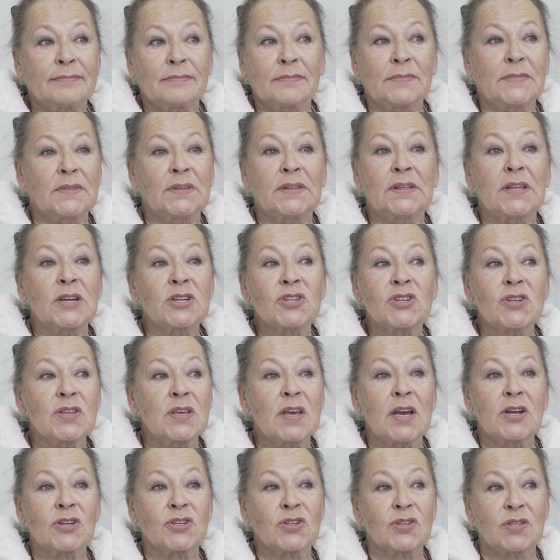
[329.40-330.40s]
даже
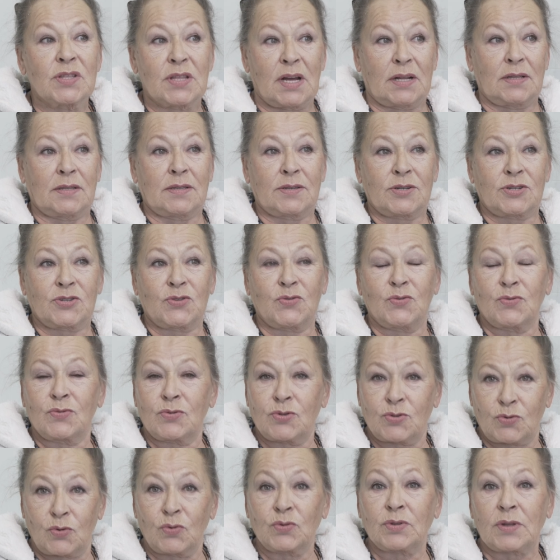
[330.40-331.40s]
не ожидала, что,
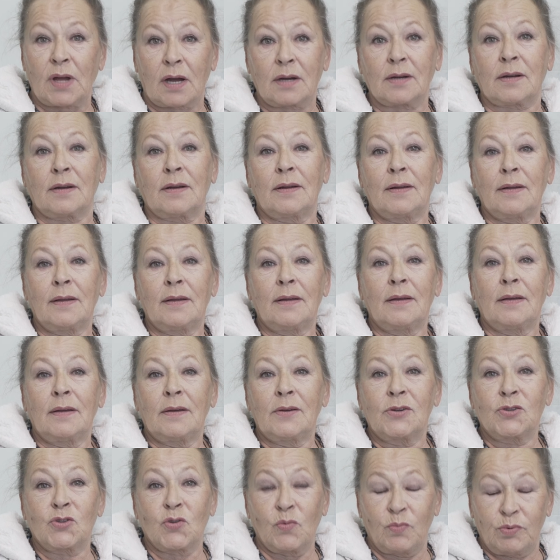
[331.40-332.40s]
что так,
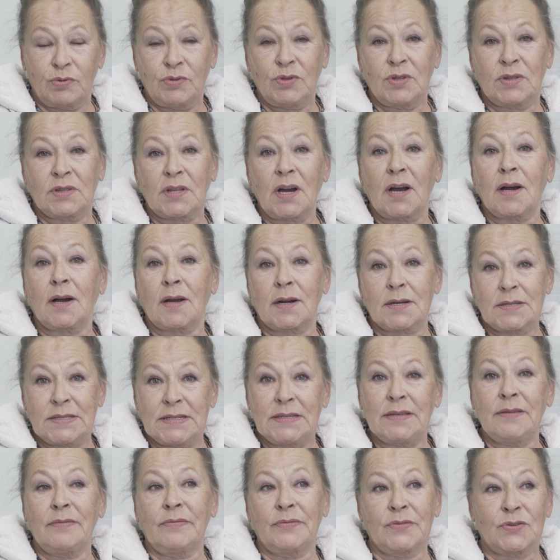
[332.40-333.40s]
что будет так
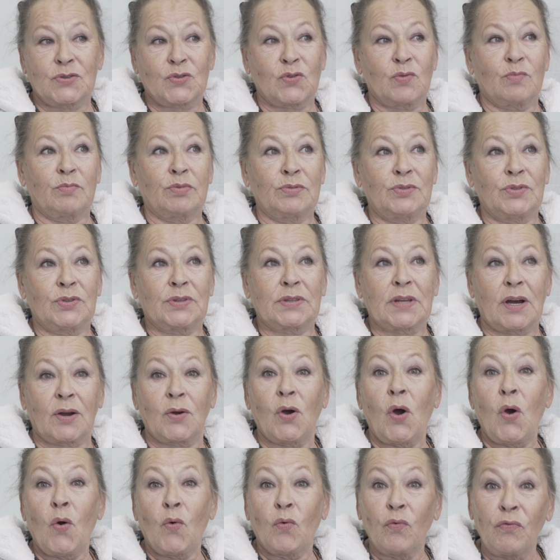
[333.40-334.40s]
красиво, что будет
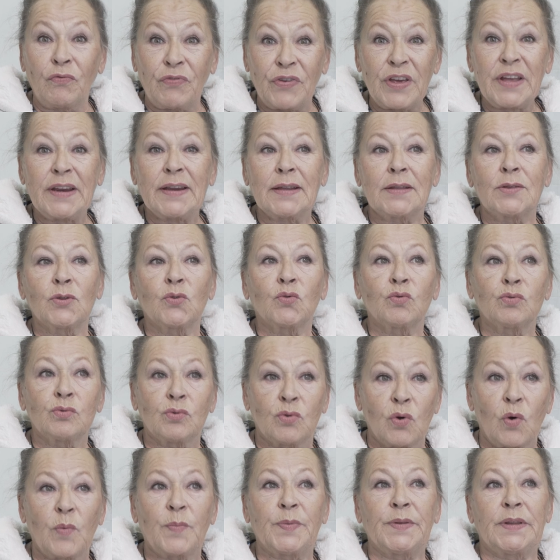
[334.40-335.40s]
так уверенно,
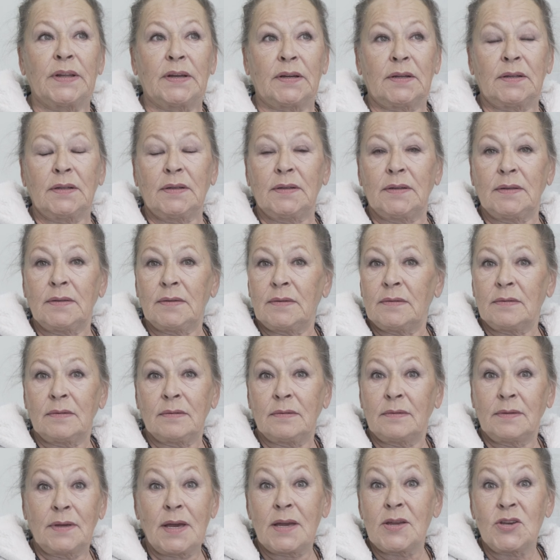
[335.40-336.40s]
удобно.
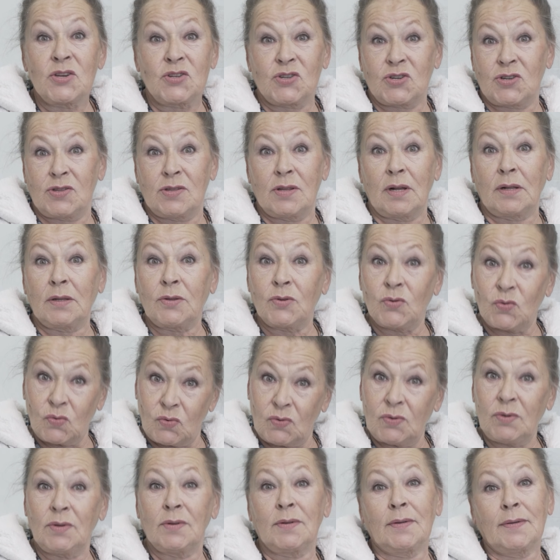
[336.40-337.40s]
Я не ожидала,
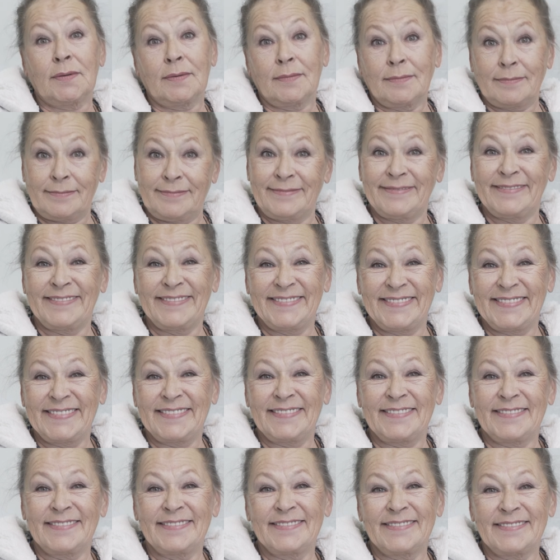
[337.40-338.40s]
но
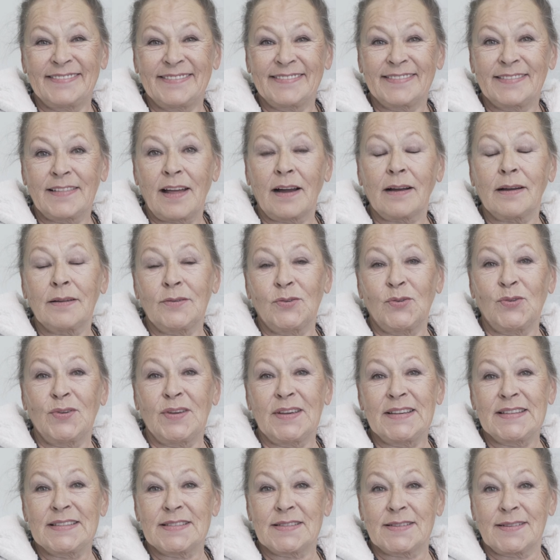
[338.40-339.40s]
так оно
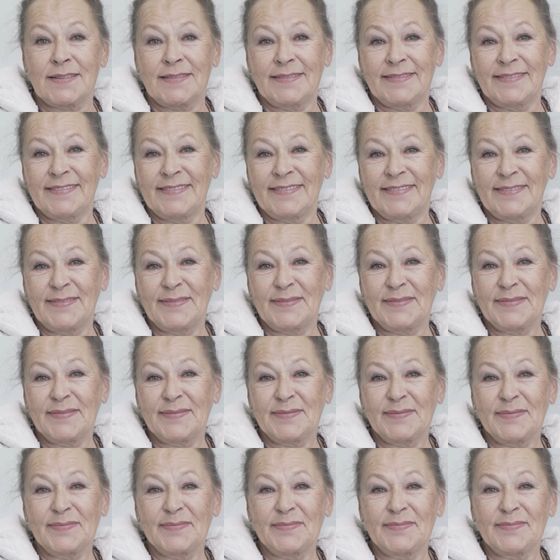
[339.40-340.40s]
есть.
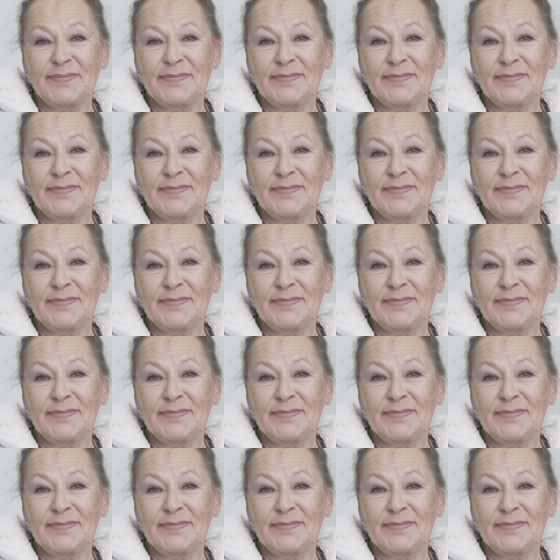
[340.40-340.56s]
Что